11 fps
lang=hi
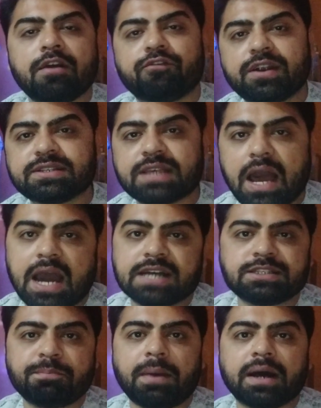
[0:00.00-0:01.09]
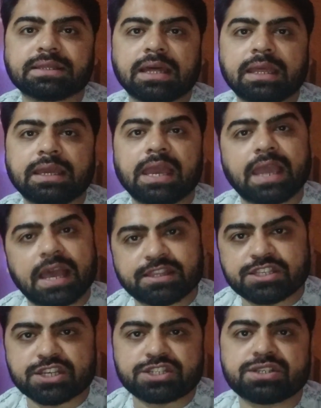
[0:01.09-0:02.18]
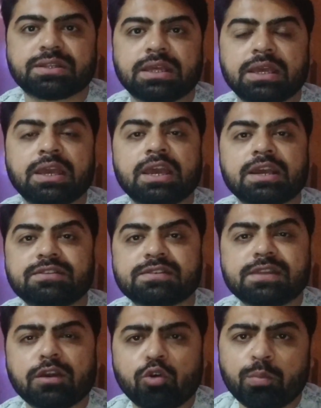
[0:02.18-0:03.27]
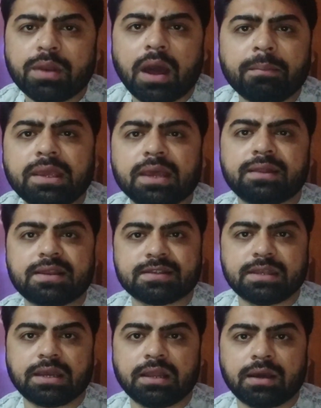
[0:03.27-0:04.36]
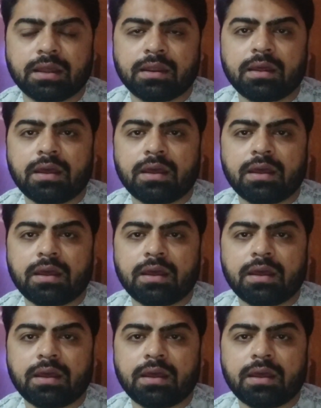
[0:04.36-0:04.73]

फ्रेंड्स आज हम बात करेंगे एक ऐसी शख्सियत की जिसने गुमनामी के अंधेरे से निकलकर